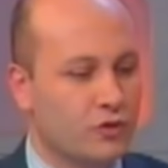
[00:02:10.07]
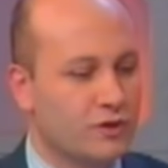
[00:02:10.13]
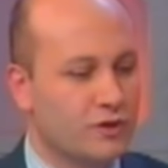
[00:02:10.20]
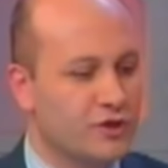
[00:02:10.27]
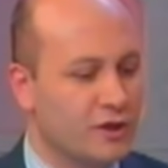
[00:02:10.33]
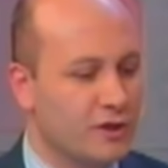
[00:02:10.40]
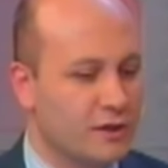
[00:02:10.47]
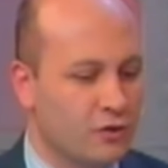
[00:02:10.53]
Birçok
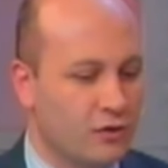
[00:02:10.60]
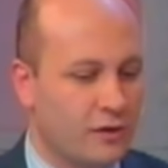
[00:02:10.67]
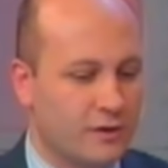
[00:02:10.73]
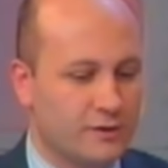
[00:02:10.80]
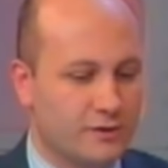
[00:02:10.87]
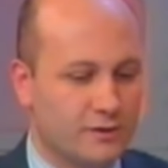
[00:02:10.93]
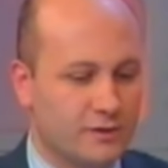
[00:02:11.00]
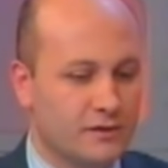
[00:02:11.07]
inceliğini
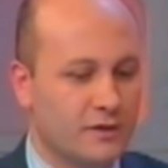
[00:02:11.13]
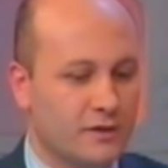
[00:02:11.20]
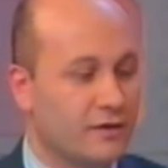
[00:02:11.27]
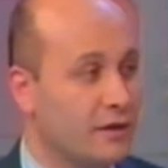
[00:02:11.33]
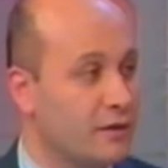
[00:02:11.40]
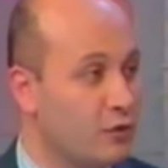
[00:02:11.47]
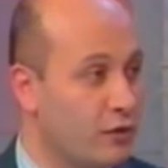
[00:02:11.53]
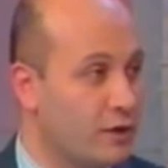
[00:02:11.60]
öğrenirsiniz,
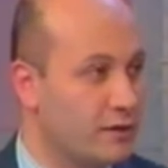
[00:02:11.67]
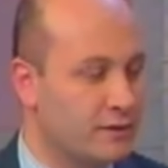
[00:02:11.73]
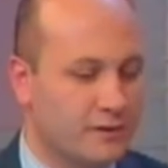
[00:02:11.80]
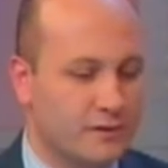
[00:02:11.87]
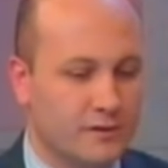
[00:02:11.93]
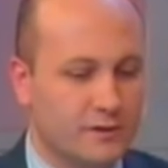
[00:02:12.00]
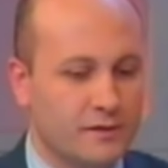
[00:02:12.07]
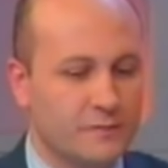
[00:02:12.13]
detayını
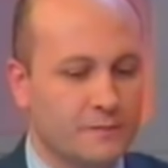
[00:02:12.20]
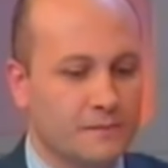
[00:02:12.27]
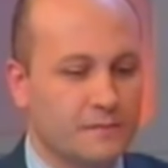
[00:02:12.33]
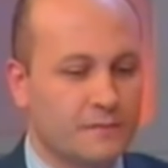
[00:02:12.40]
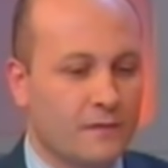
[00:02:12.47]
öğrenirsiniz.